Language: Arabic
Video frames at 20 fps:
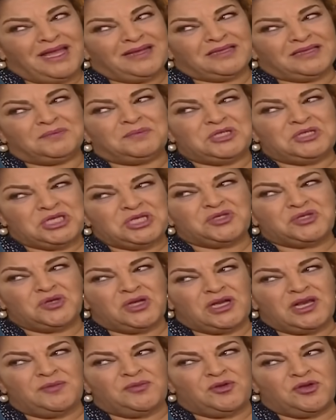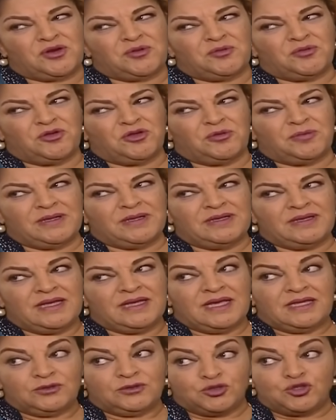اني هم ما راح احكي كل شيء
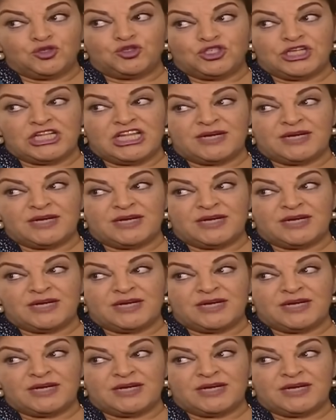اي